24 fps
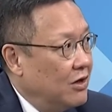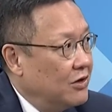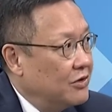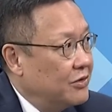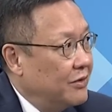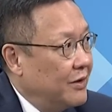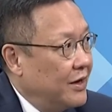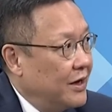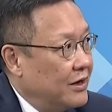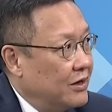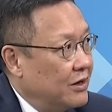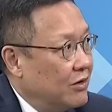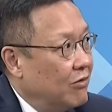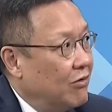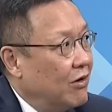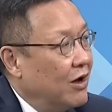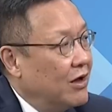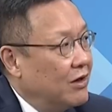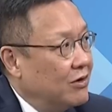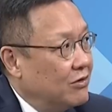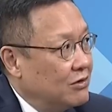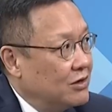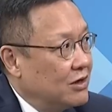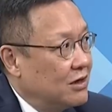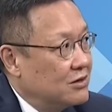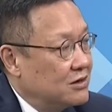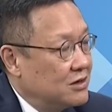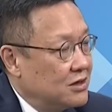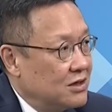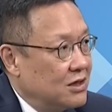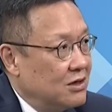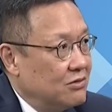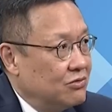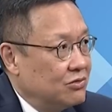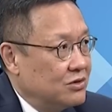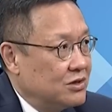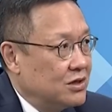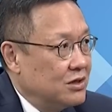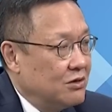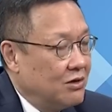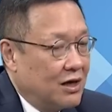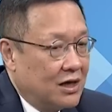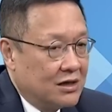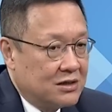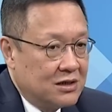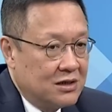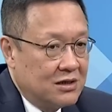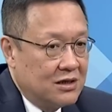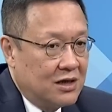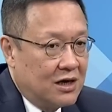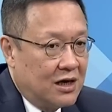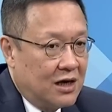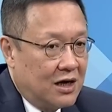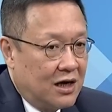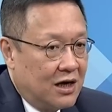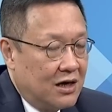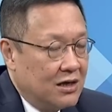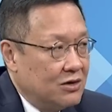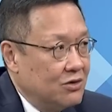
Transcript: 对，如果要用到这些武器的话，真的哈，